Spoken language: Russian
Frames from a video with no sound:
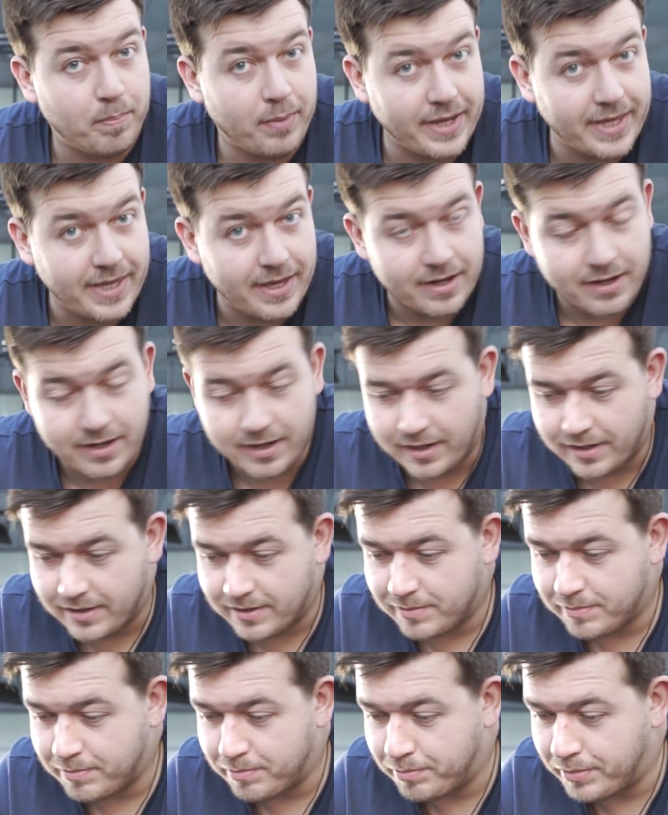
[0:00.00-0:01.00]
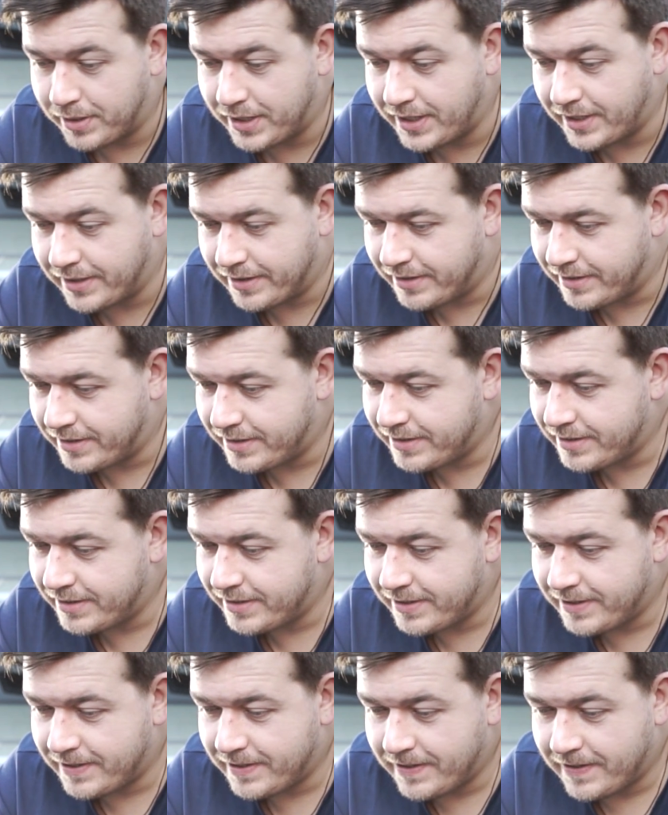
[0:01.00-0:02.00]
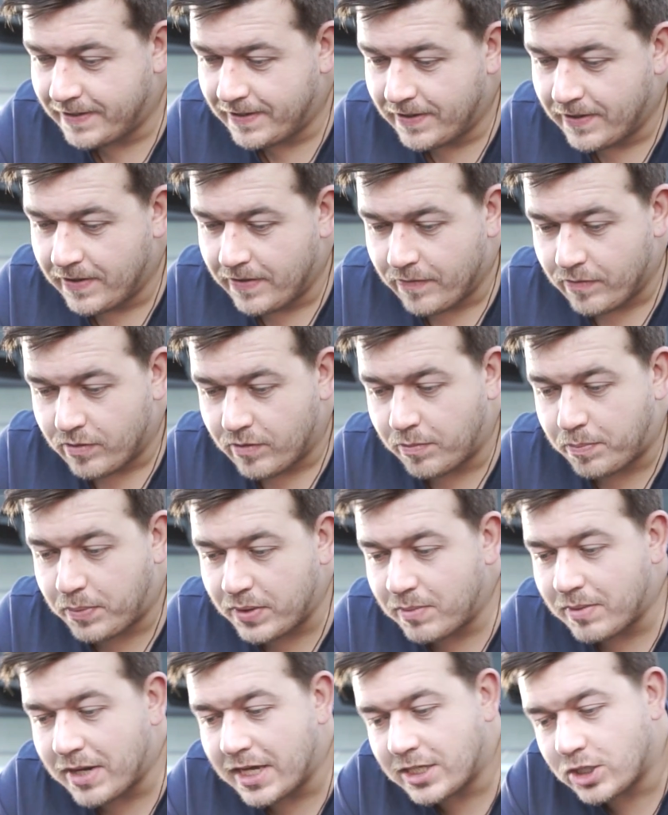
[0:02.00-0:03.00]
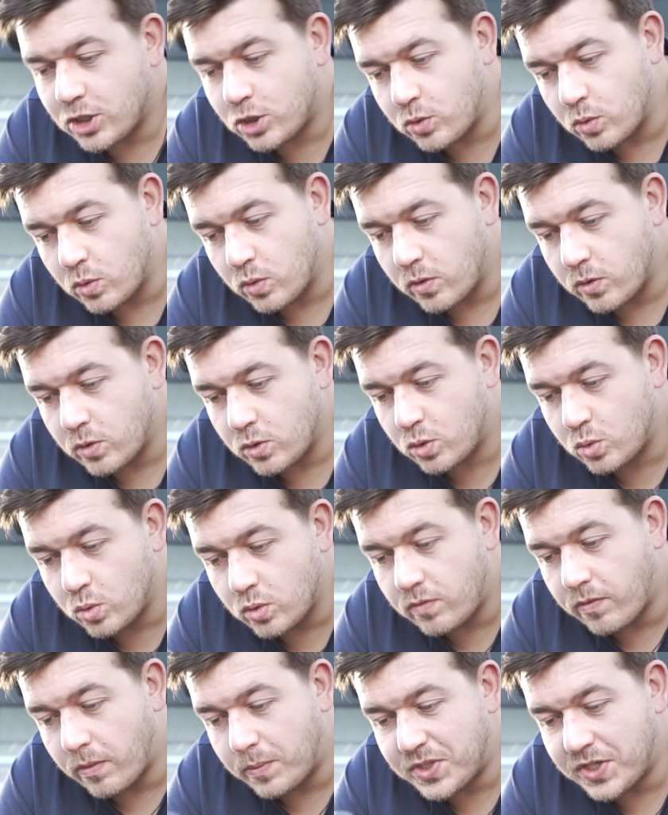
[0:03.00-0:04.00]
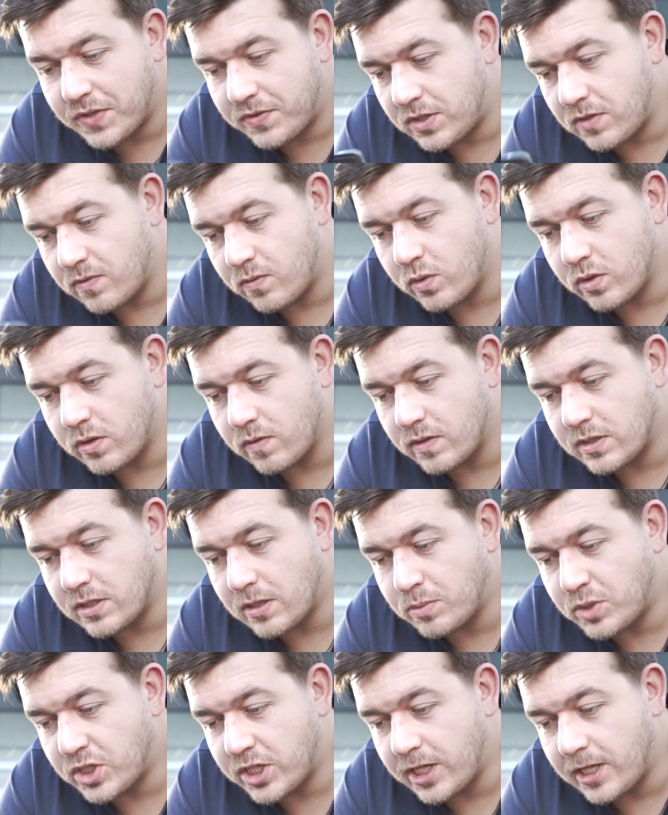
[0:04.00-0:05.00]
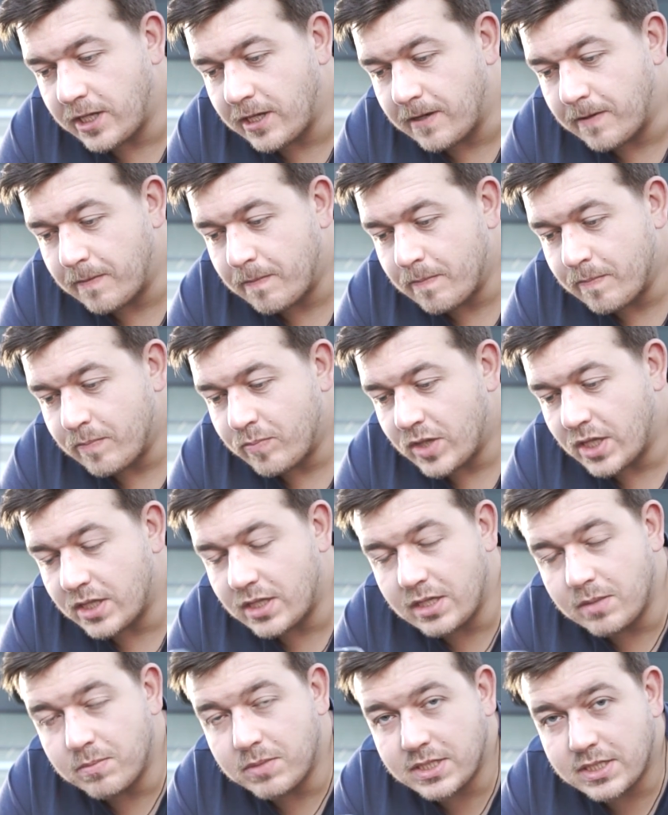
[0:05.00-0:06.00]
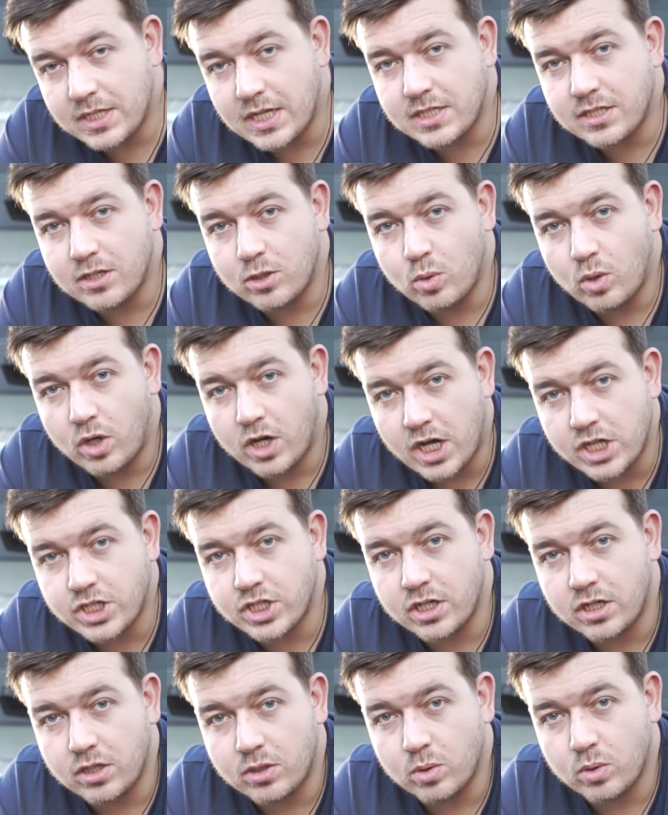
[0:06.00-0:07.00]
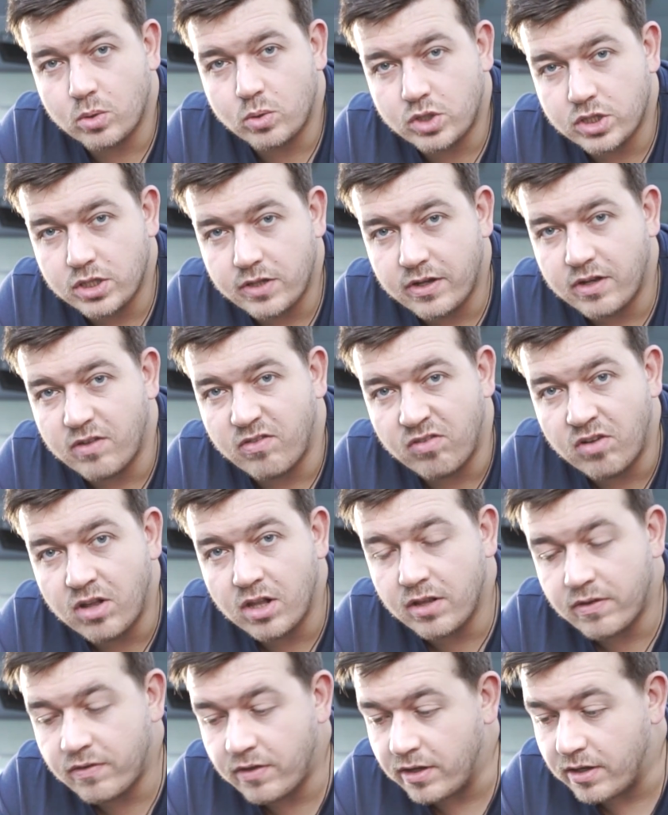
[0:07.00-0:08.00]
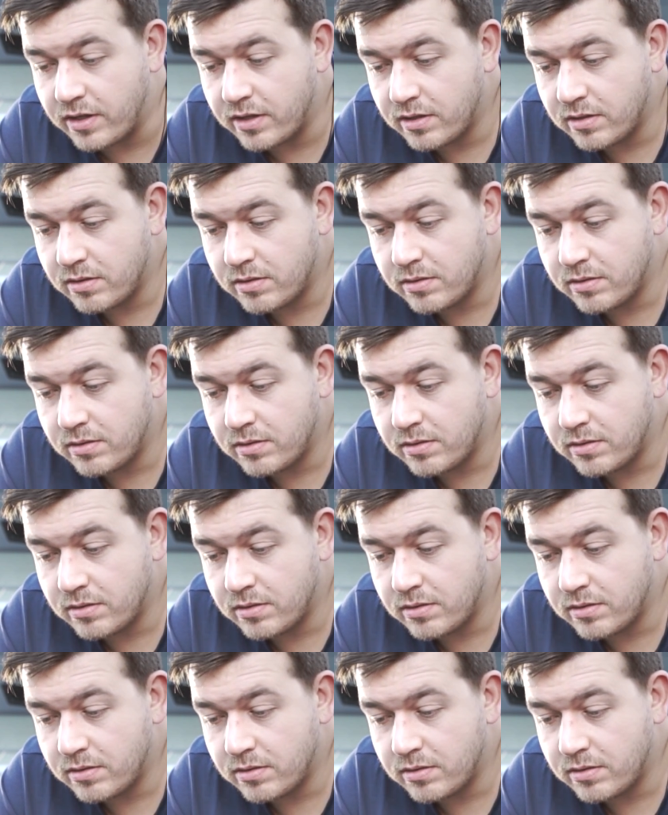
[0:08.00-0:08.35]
Поехали. Блин. Вы понимаете, что суть вообще всего этого сообщения – это демонстрация той каши, которая у человека в голове.